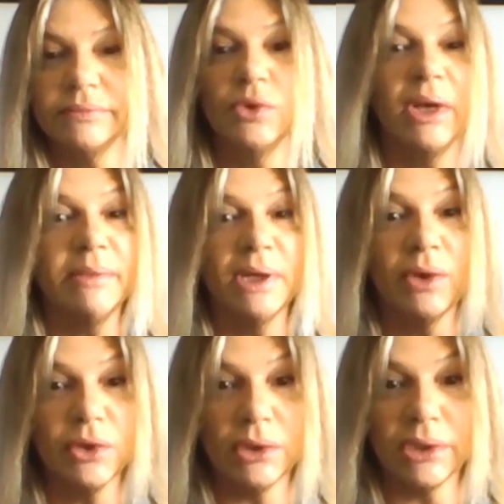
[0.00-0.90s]
nunca me
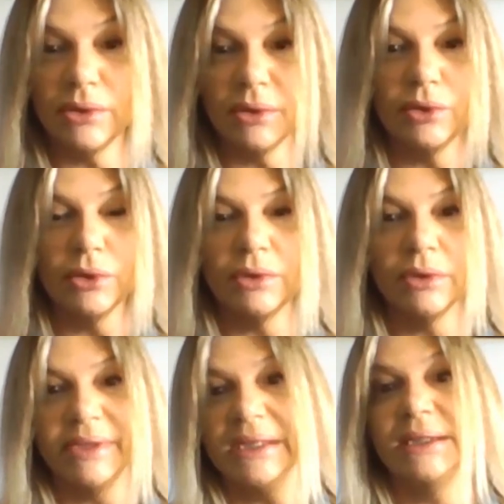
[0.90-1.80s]
acuerdo los,
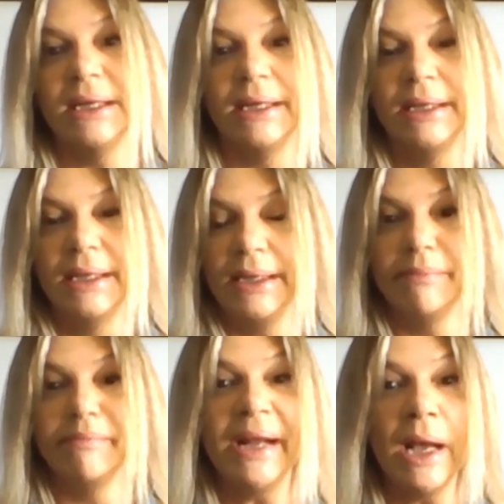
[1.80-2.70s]
está
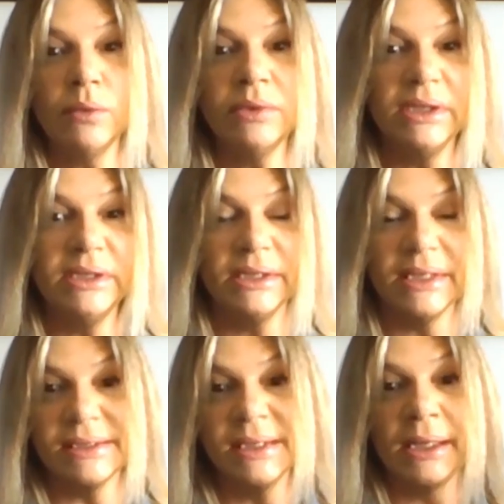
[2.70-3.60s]
eh, Brown y
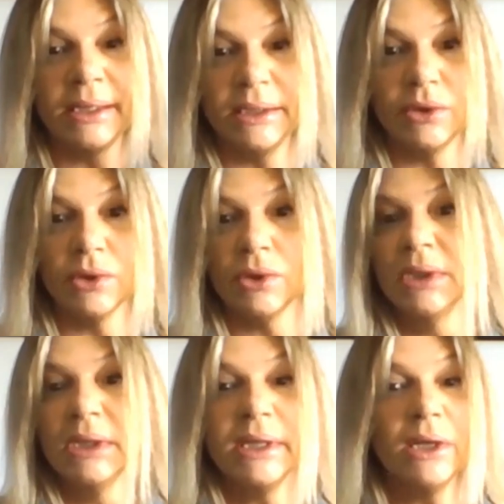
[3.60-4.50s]
está Cerrito.
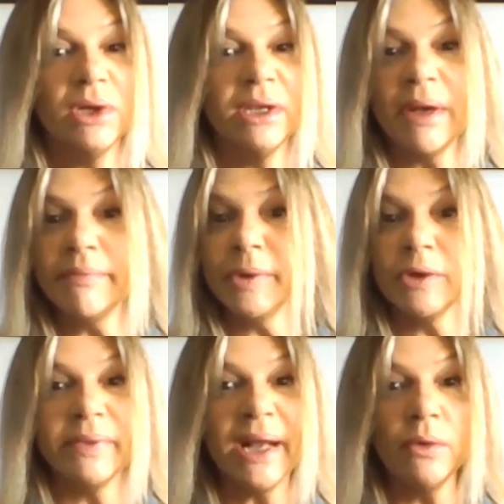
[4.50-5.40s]
Que los que van
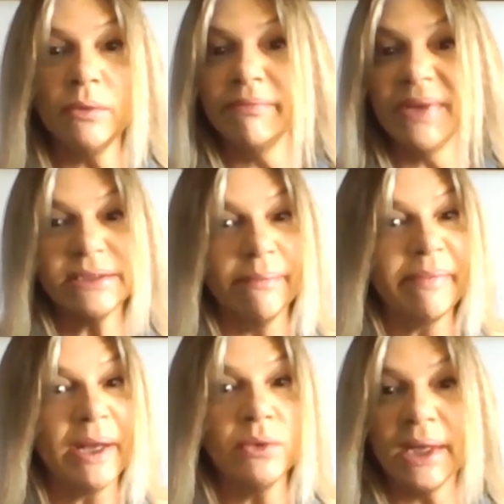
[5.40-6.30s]
por Brown vayan
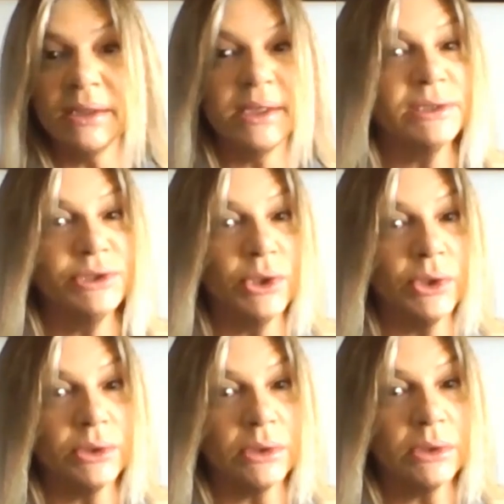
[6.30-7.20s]
para una
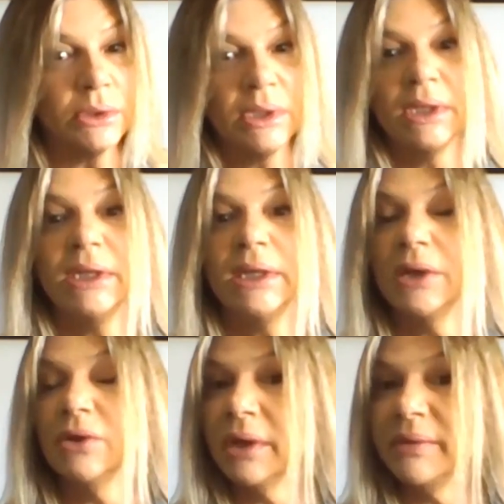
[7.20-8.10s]
dirección y
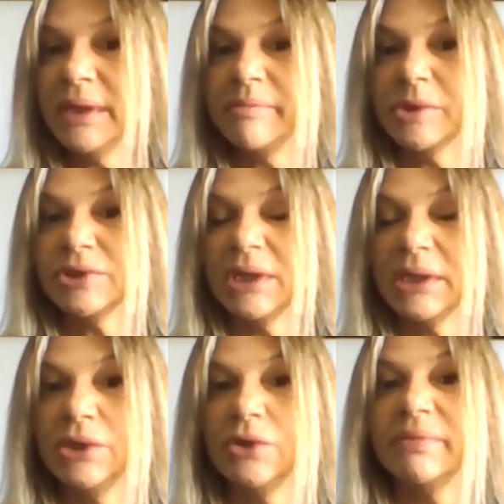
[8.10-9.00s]
que los que vienen por
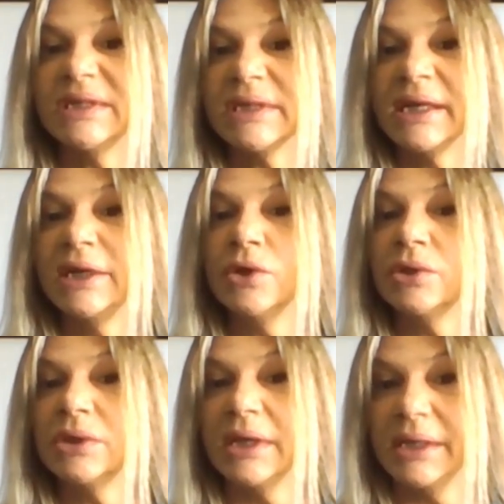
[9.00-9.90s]
Cerrito vayan en,
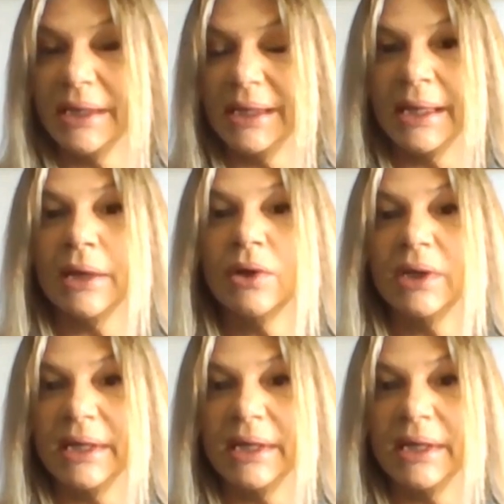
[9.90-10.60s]
la,